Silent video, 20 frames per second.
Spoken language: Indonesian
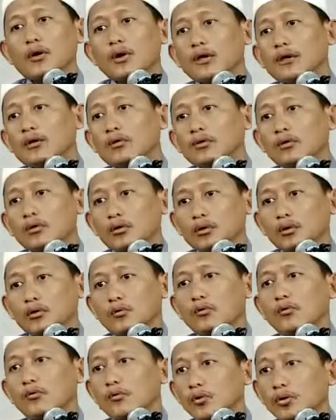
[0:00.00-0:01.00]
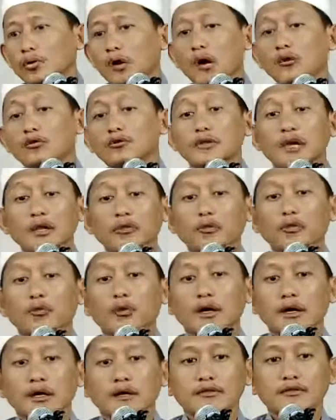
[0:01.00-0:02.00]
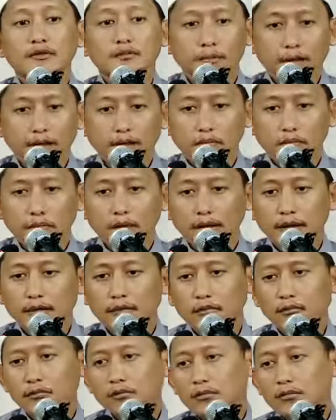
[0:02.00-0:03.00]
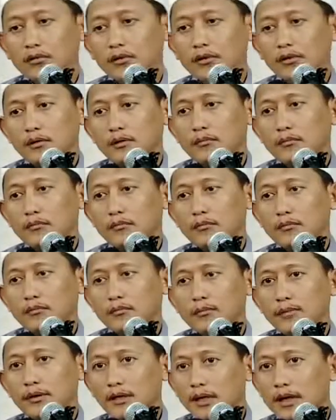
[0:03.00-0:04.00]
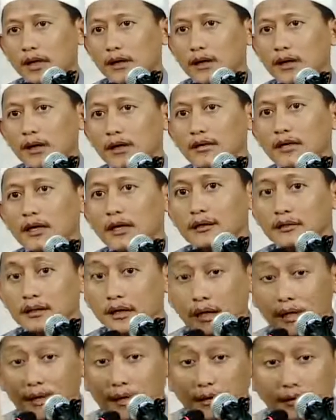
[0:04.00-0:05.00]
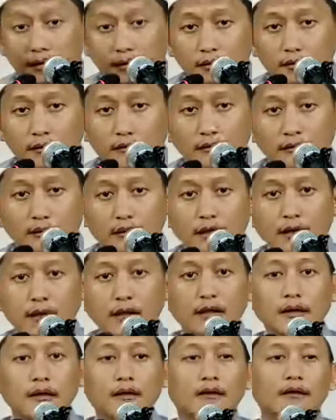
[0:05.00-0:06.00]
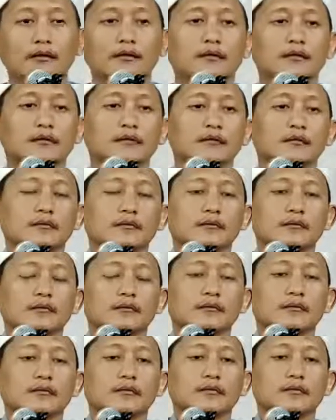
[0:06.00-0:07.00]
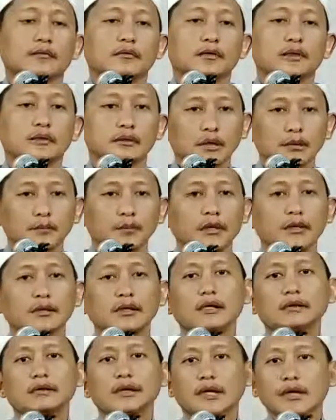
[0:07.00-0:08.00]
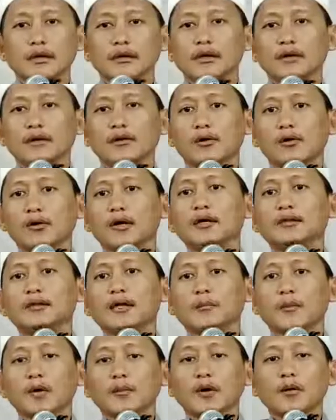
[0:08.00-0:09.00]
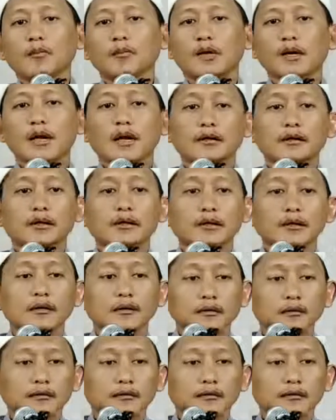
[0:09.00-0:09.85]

khairul umur ausatuha, sebaik-baik perkara yang tengah-tengah. Tetap kita tahdir orang yang memang berhak di